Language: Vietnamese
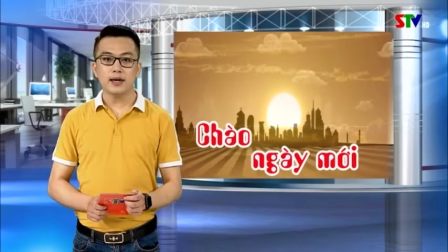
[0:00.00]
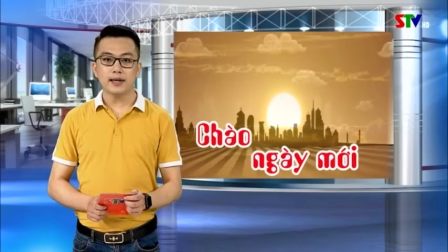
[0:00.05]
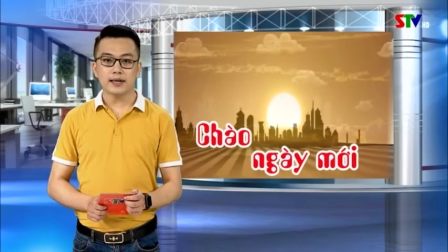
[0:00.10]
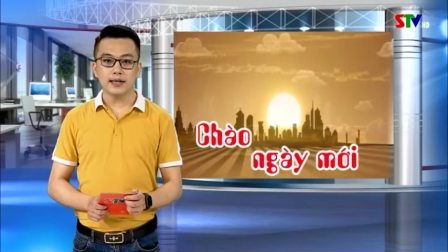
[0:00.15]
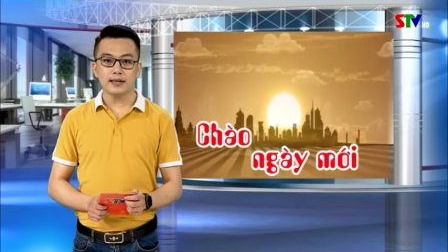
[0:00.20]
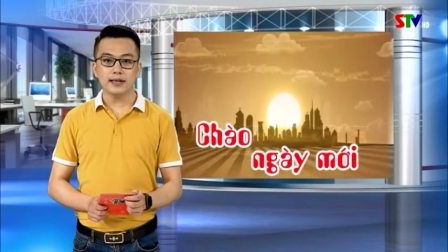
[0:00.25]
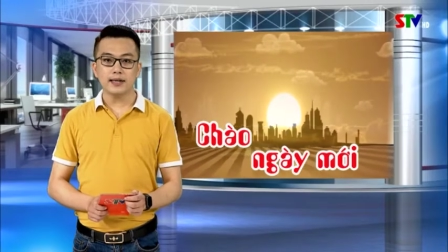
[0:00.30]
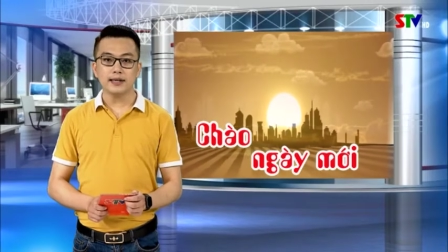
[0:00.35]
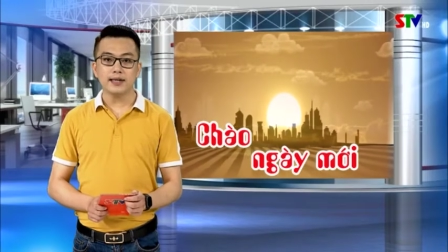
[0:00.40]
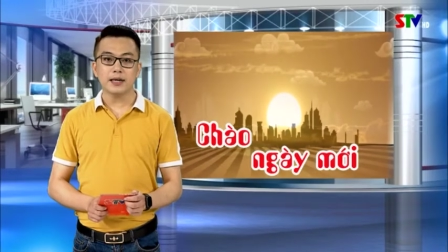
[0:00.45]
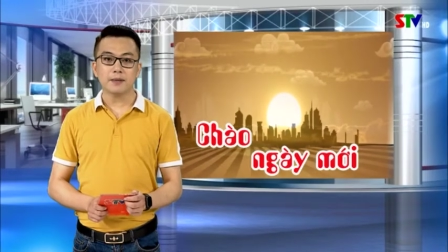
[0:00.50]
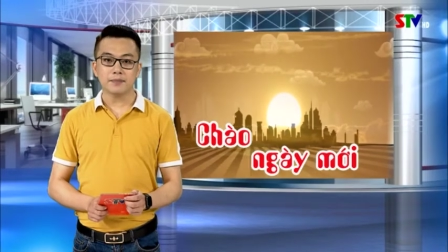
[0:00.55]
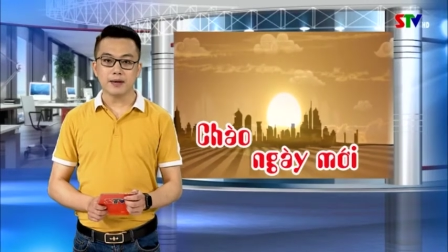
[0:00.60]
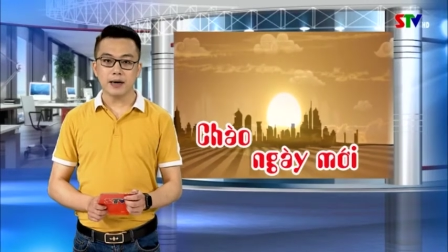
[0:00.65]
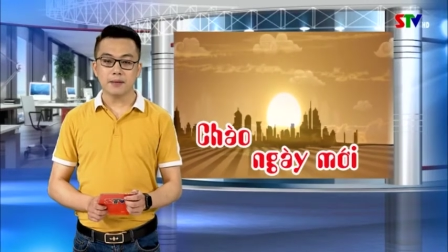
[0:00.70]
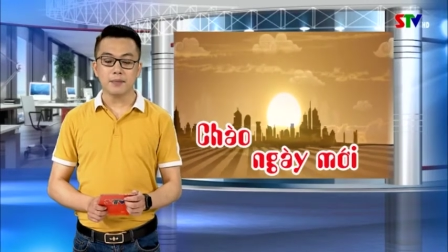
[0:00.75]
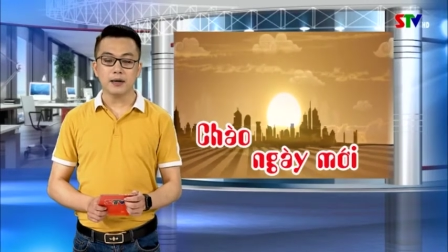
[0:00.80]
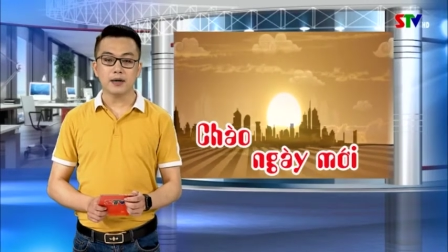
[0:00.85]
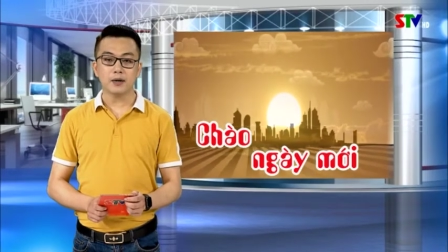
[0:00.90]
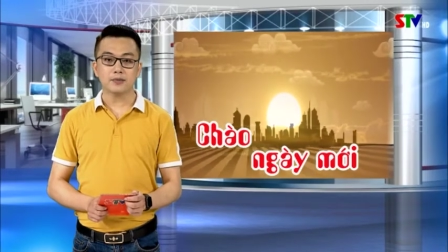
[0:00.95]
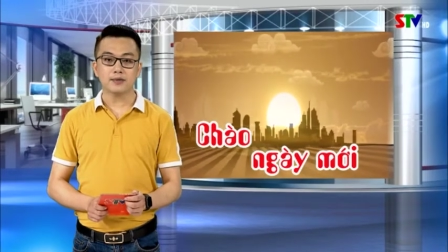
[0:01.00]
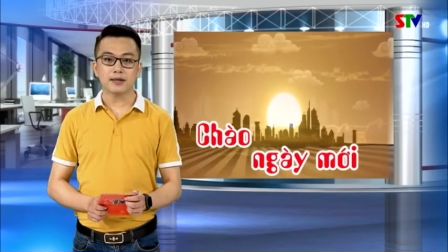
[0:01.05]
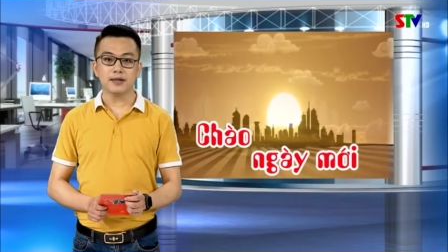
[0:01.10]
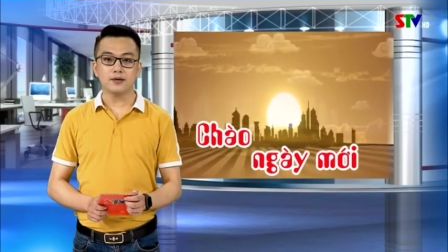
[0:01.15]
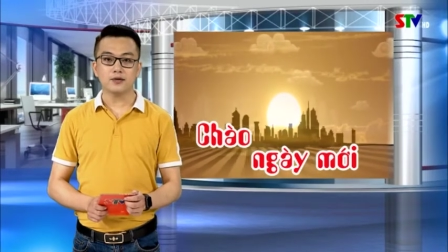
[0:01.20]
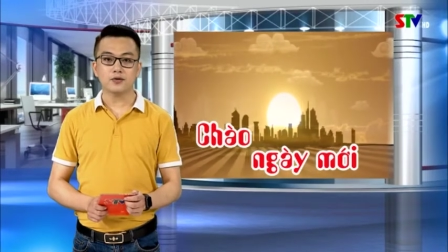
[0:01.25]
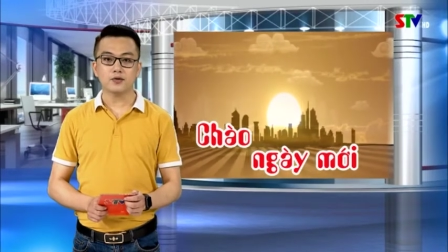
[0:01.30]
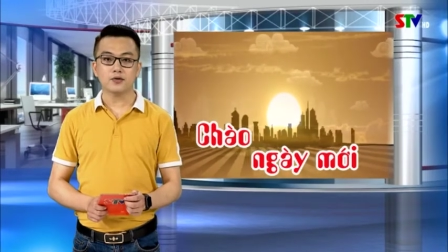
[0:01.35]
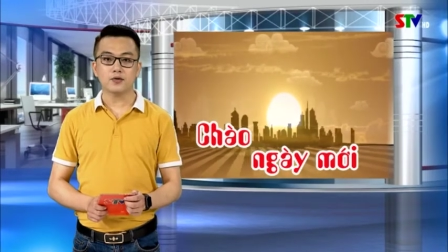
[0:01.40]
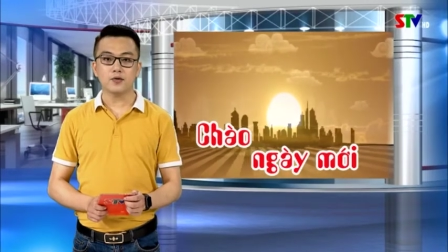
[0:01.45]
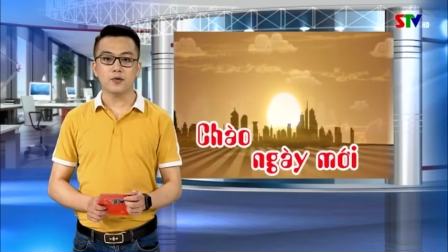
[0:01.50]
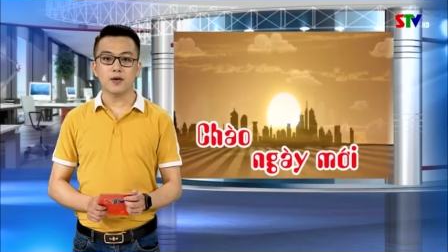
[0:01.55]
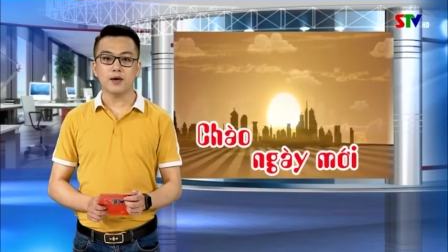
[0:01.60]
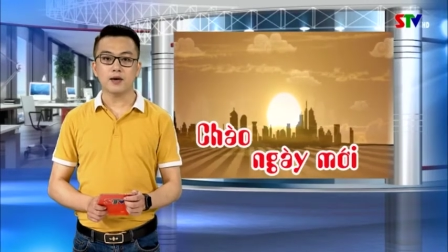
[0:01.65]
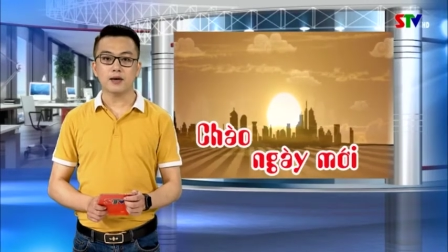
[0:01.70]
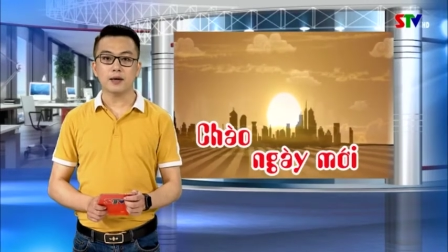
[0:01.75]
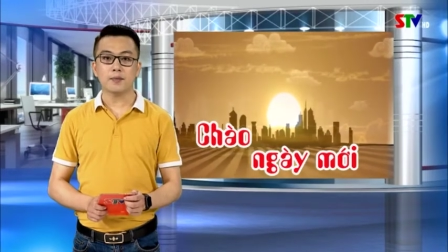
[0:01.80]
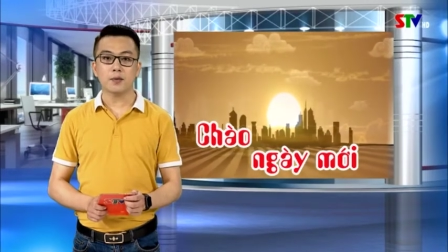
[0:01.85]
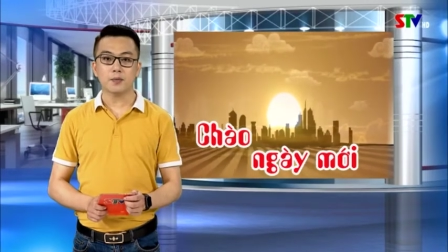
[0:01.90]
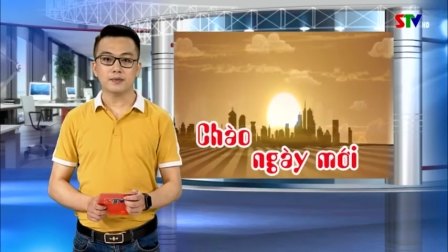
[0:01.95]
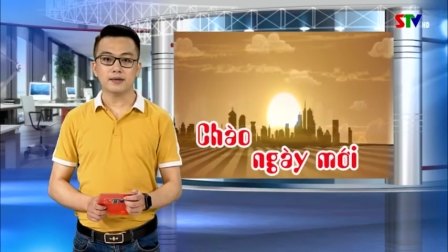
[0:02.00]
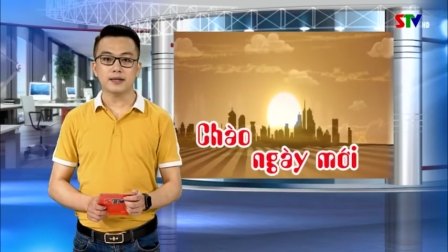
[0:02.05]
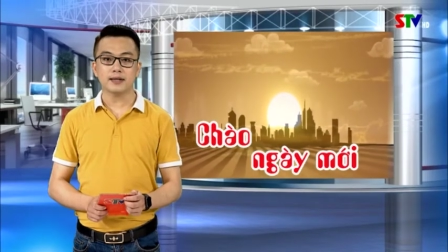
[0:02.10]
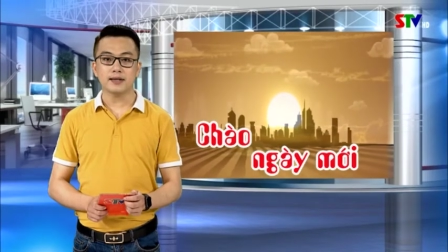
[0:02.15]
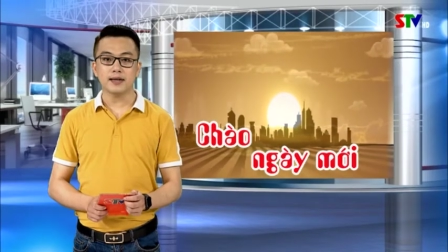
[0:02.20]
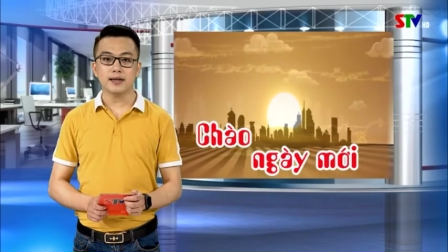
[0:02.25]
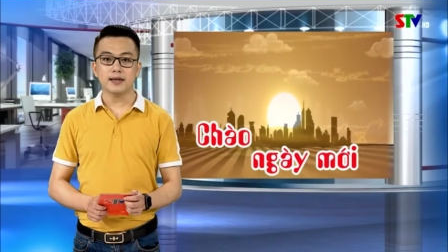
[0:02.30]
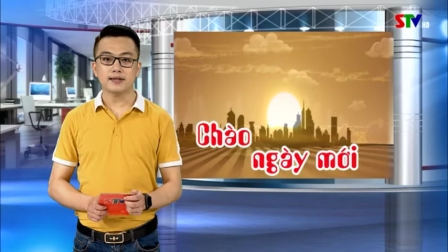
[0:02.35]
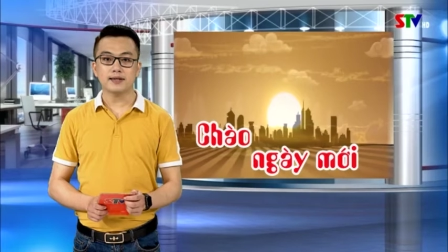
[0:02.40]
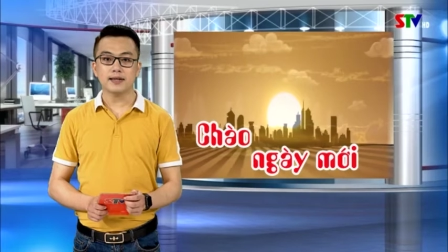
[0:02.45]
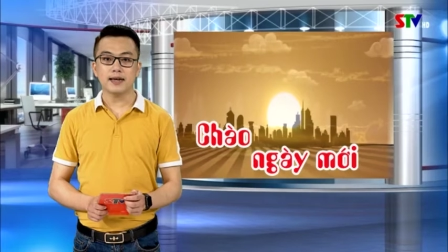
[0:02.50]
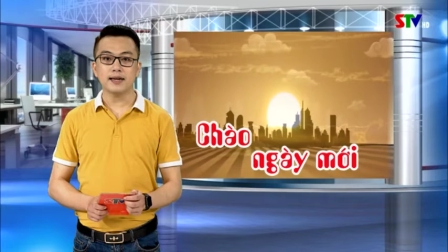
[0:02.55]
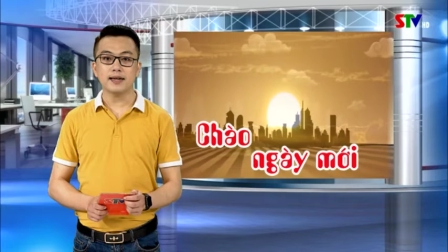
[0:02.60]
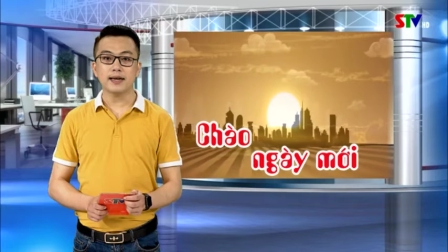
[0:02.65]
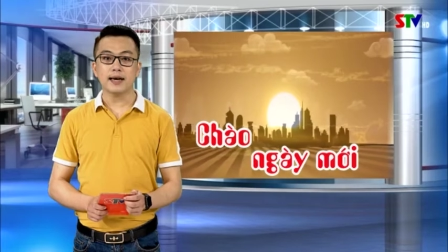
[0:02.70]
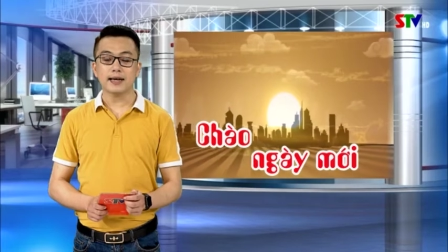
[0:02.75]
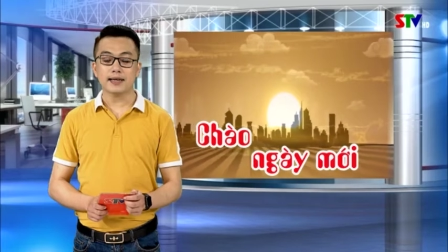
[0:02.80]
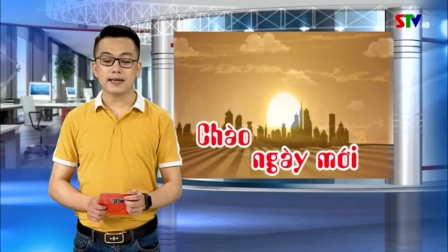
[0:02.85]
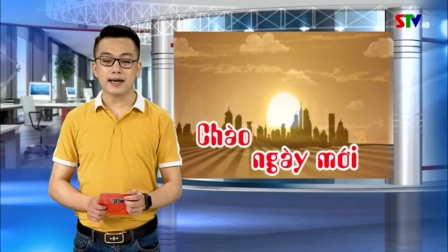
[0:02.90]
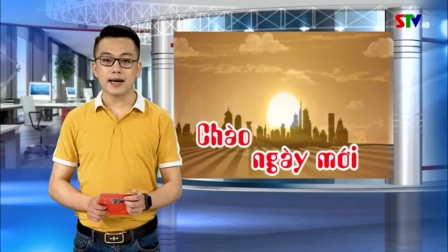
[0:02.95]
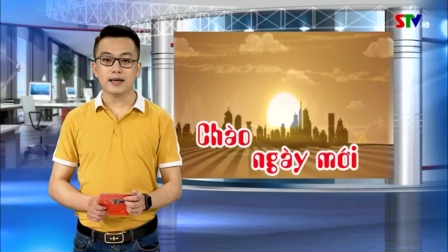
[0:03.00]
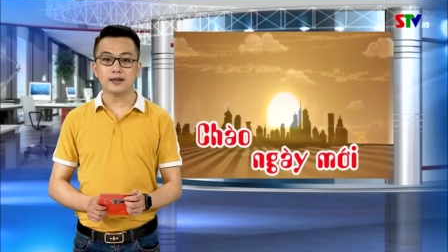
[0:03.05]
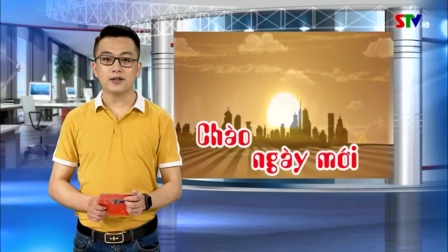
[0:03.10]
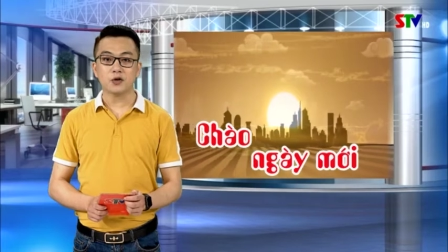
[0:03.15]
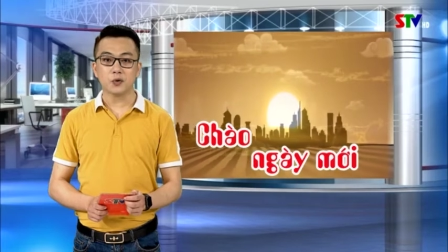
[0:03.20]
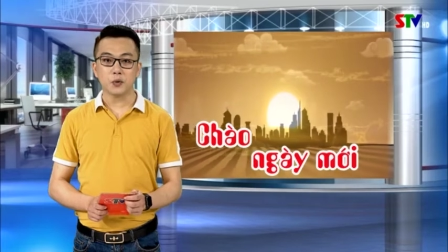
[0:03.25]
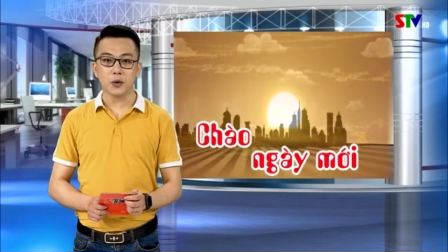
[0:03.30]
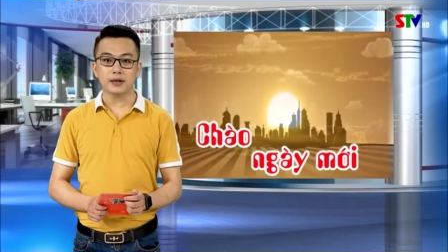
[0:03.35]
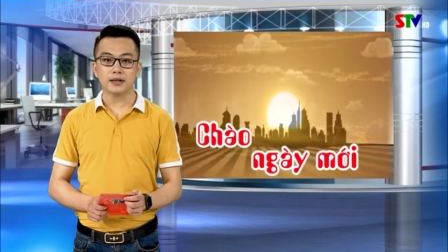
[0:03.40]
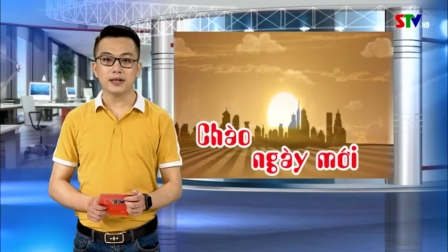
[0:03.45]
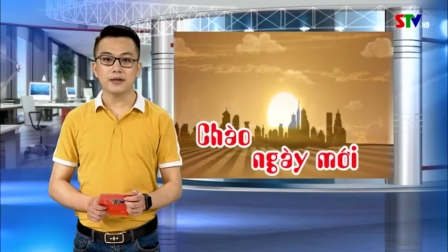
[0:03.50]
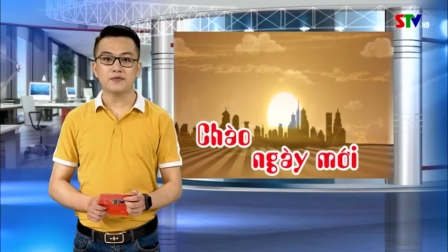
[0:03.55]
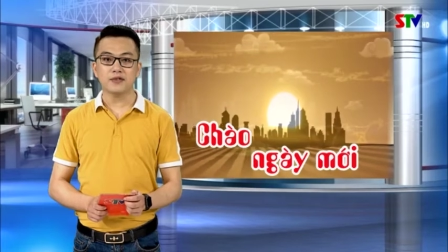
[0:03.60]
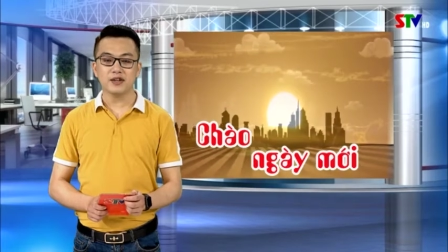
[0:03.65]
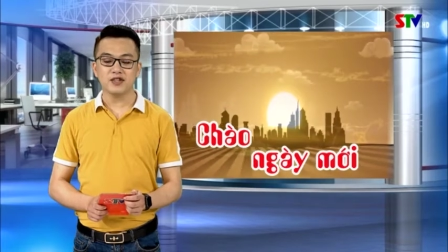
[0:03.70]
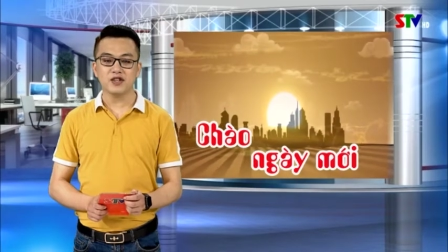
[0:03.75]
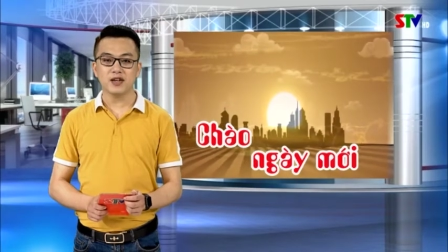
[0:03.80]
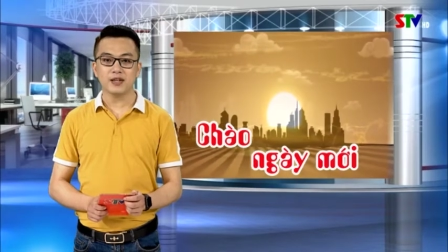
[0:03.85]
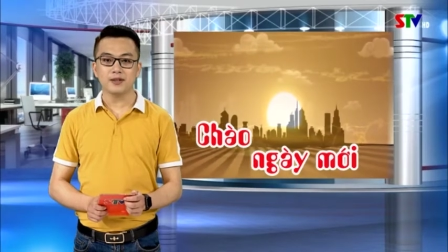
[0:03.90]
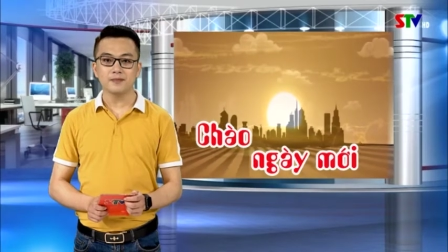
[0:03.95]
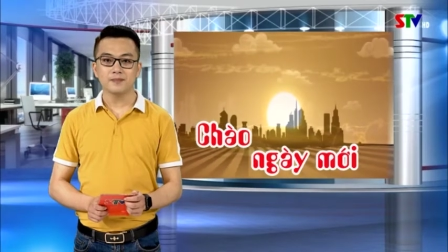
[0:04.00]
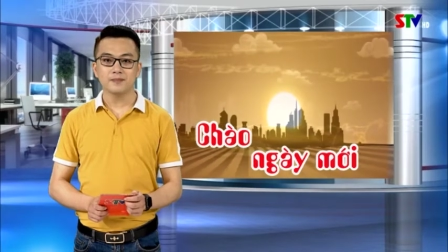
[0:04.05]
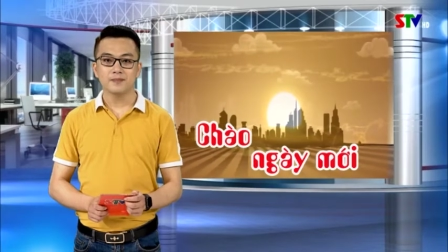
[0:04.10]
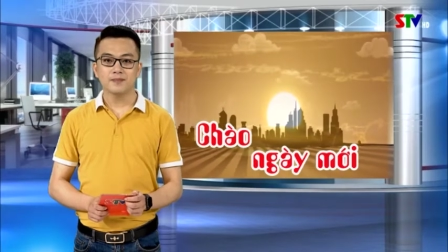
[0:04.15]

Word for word: kích thích niềm đam mê đọc sách của các em học sinh sẽ ngày càng được quan tâm phát triển.